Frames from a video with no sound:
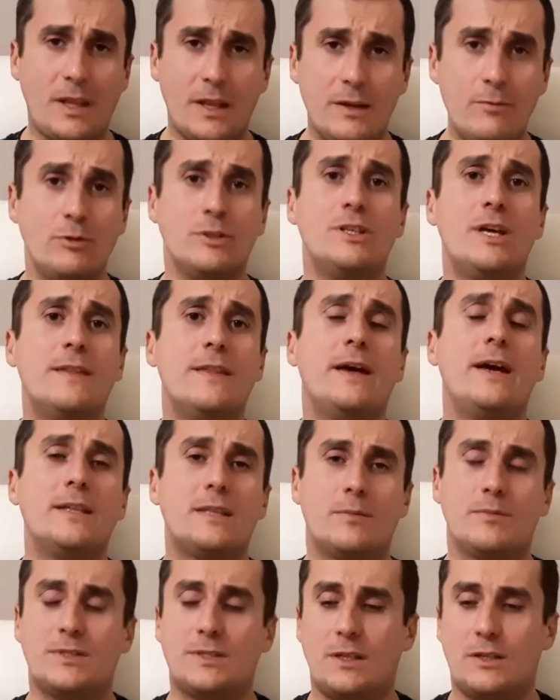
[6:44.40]
И вот я на
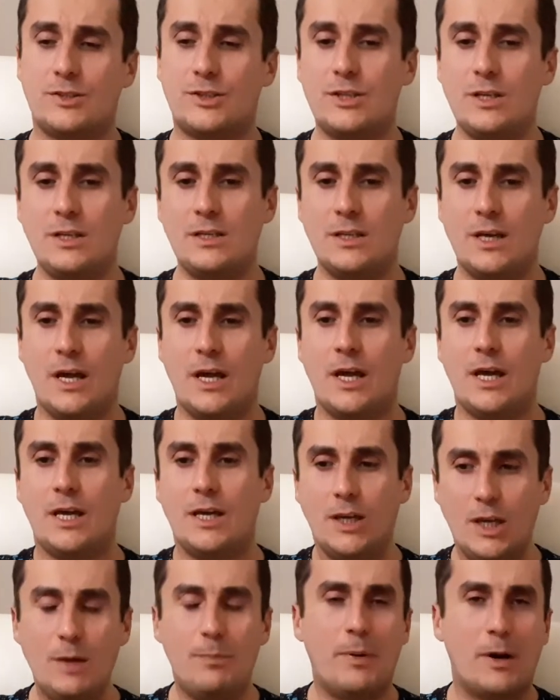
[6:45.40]
этом стал жить
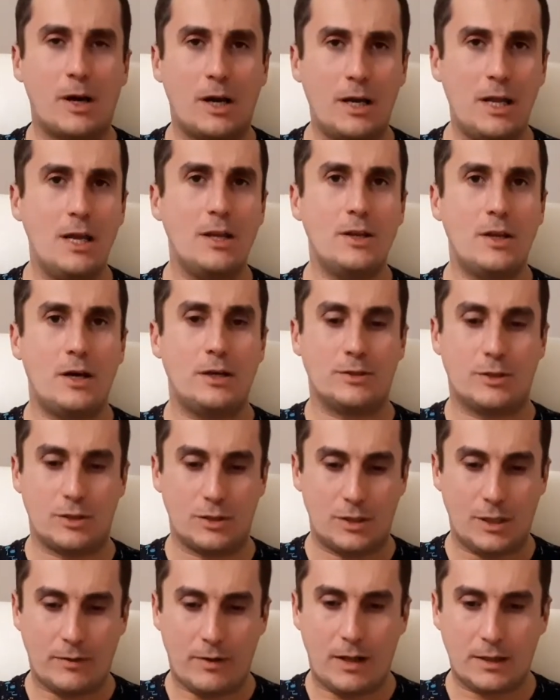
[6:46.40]
и параллельно
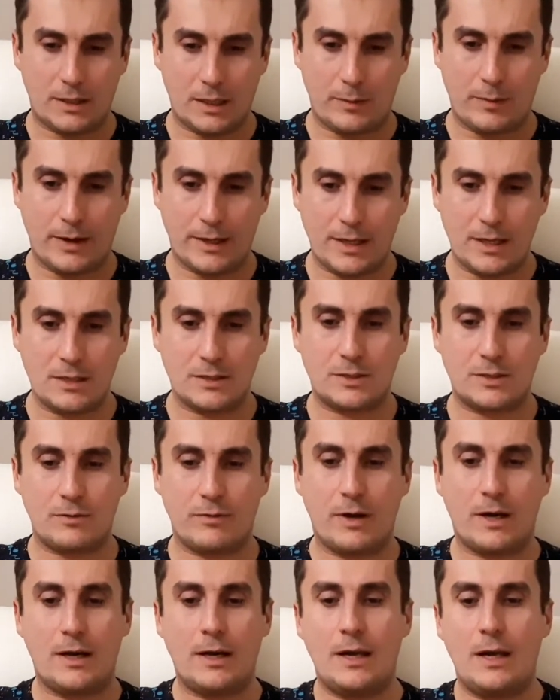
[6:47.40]
создавал там
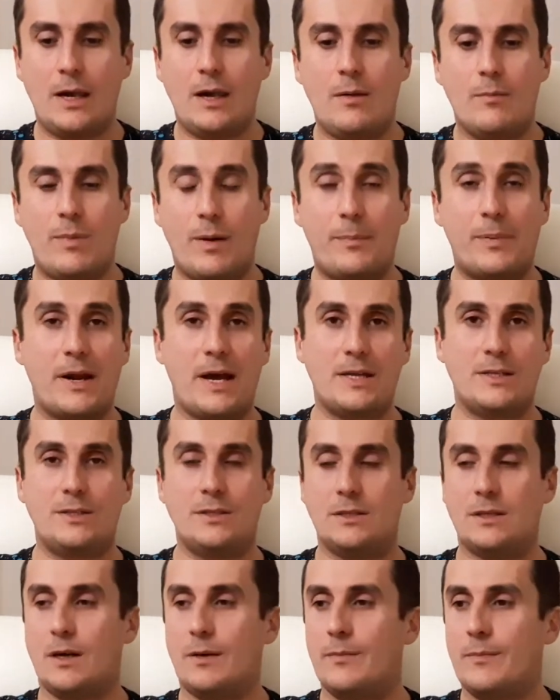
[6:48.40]
агентство по
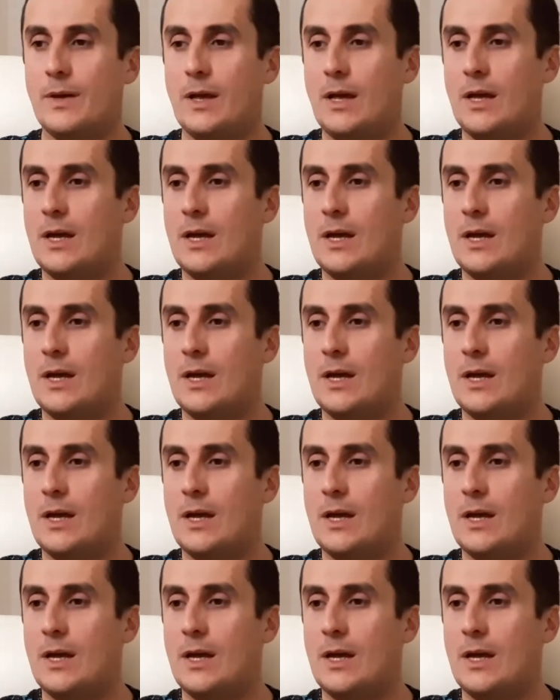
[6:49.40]
праздникам.